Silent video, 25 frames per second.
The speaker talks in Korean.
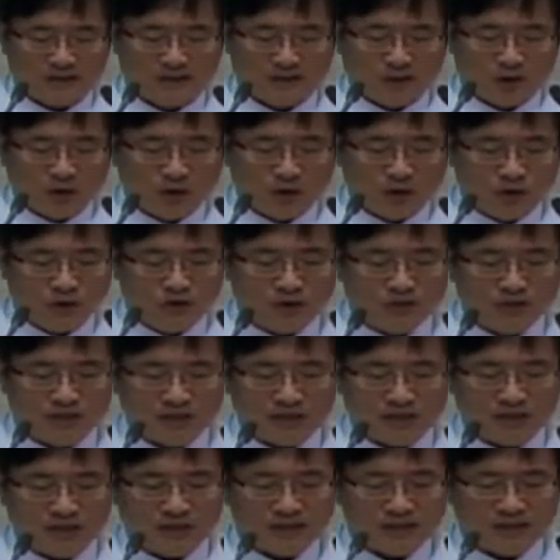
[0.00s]
어려운
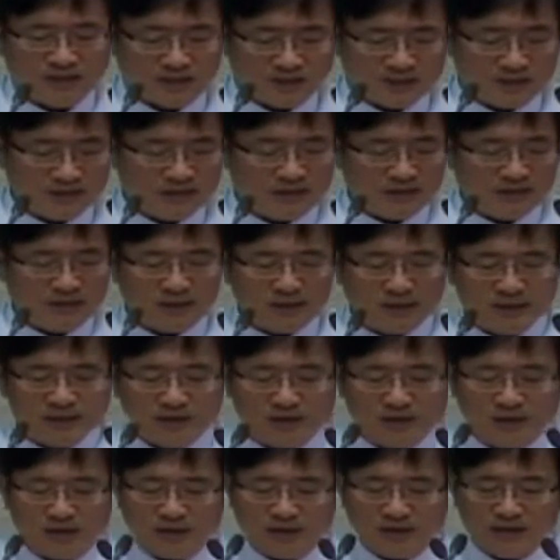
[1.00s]
자리가 자신들이
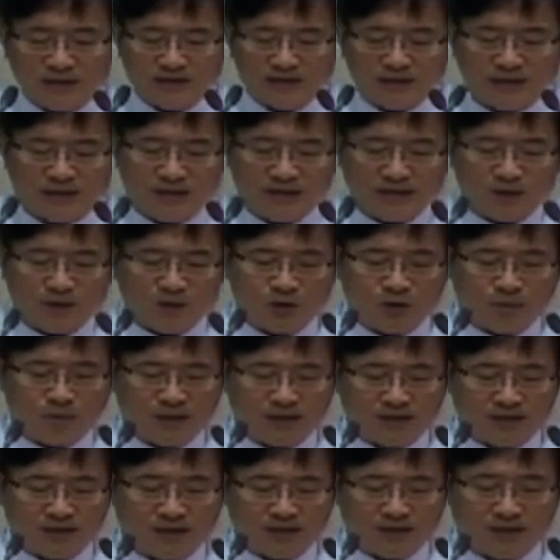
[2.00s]
있어야 될 자리라고
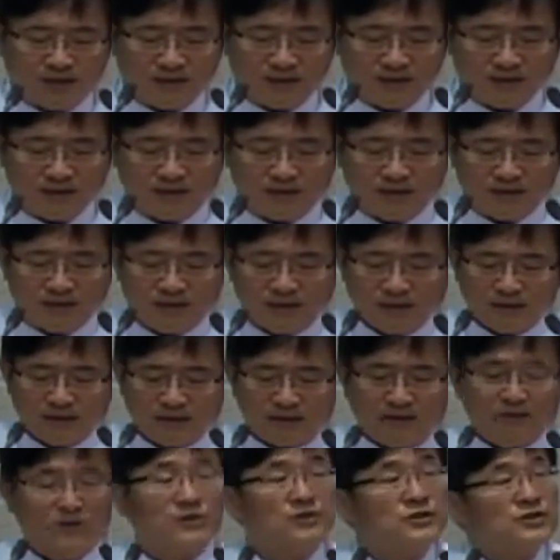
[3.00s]
받아들이는
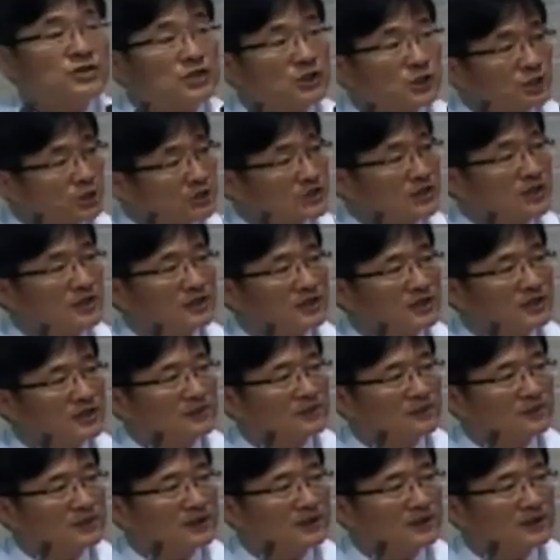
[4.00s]
그런
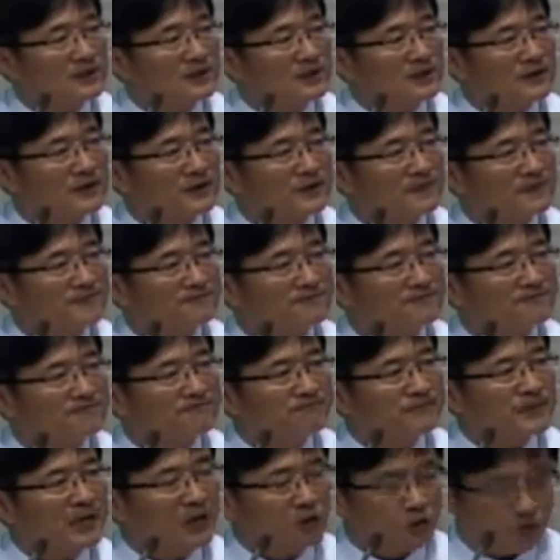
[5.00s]
지도자들입니다.
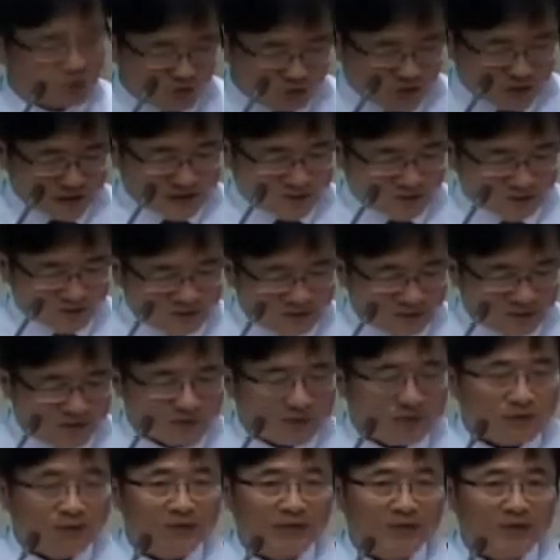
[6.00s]
두 개로
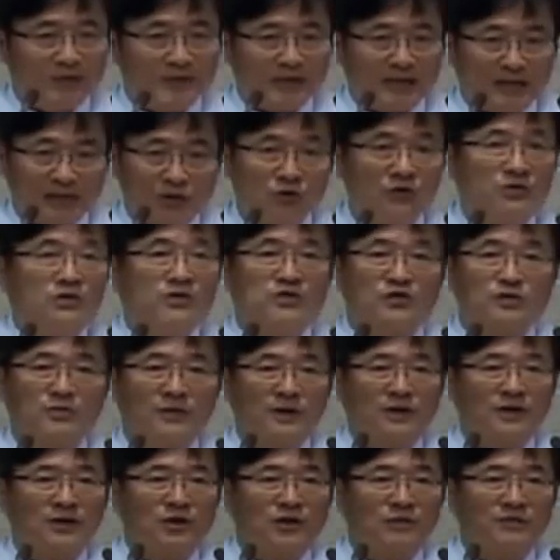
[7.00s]
나눠질
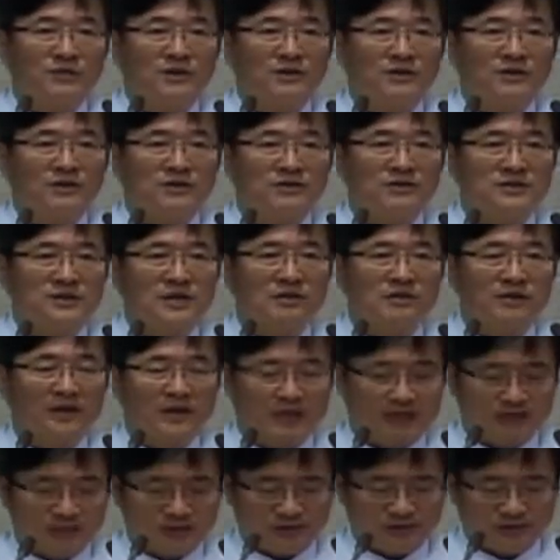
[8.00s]
수밖에 없는 그런
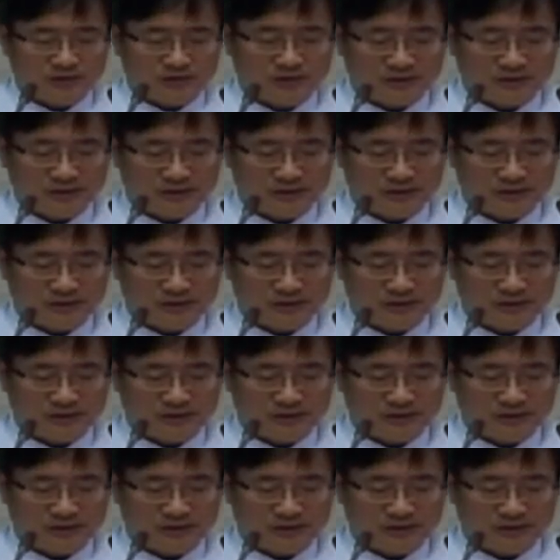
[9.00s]
상황이 죠